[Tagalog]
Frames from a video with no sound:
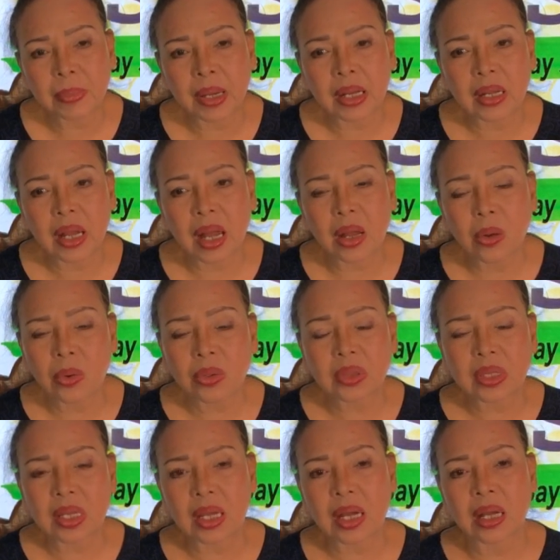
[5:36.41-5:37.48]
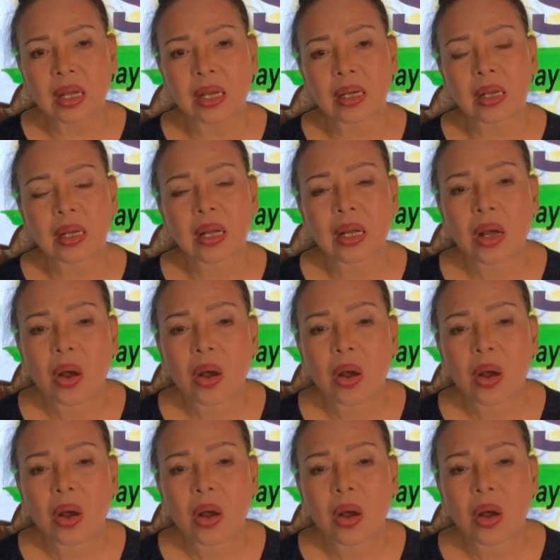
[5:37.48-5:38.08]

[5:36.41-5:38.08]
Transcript: pagka konti ang